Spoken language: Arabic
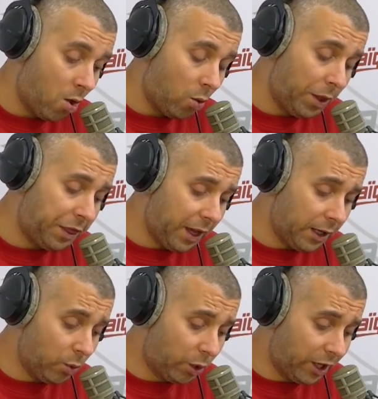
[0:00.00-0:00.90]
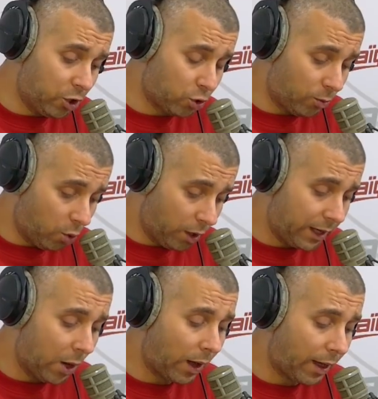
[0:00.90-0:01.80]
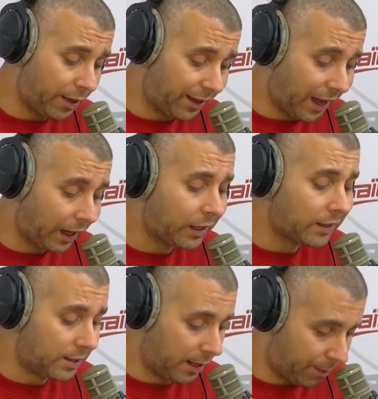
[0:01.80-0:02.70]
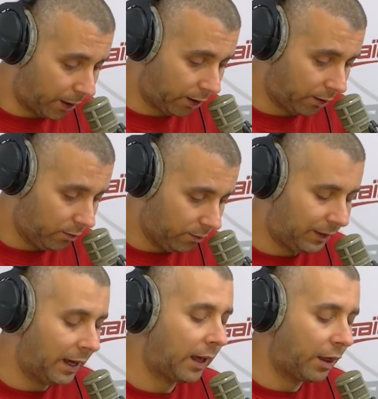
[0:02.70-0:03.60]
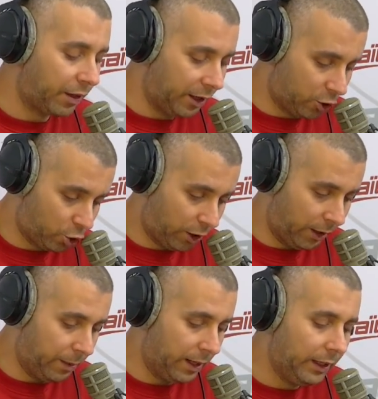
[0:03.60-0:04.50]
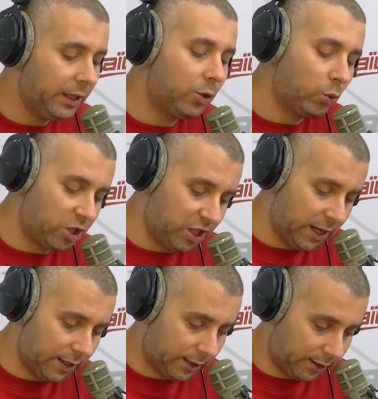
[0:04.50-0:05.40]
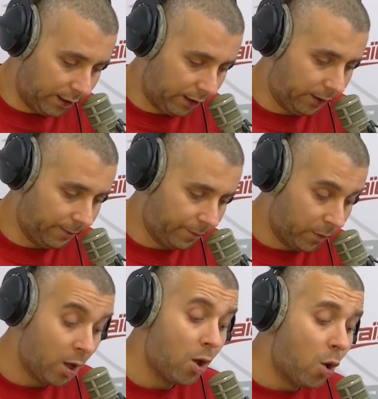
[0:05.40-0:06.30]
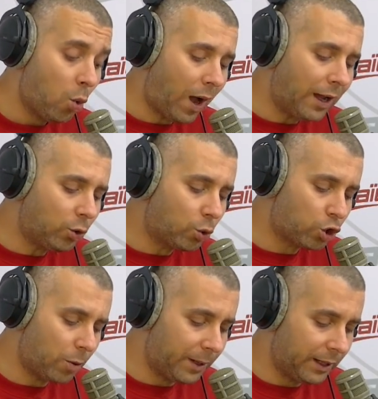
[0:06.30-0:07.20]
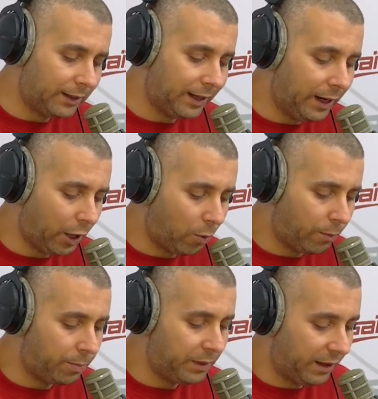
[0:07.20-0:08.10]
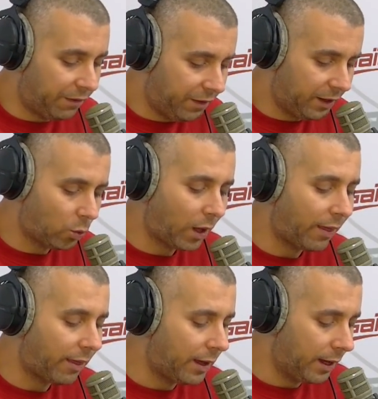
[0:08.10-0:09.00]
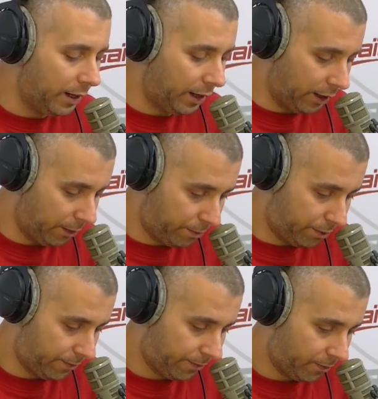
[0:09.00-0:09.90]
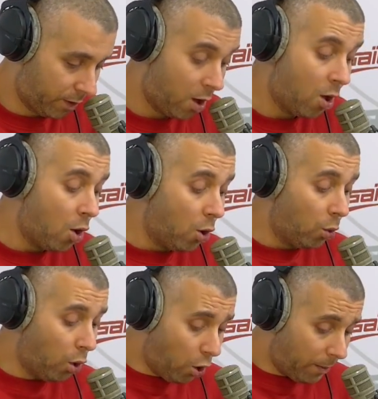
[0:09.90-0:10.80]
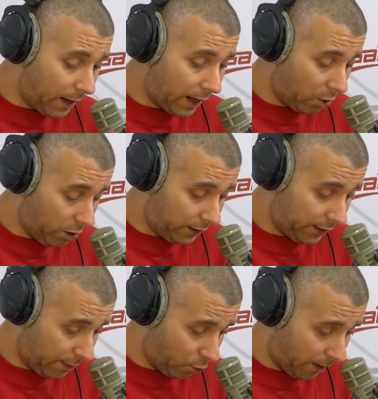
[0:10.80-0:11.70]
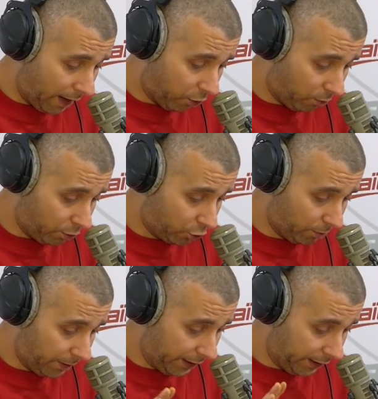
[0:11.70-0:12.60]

والثاني وكيل جمهورية وقاضي تحقيق سابق متاع قضية شكري بالعيد والجهاز السري وعنده شبهة تلاعب بملفات وقضايا إرهاب وهما راهو اللي اتهموا بعضهم بالشبهات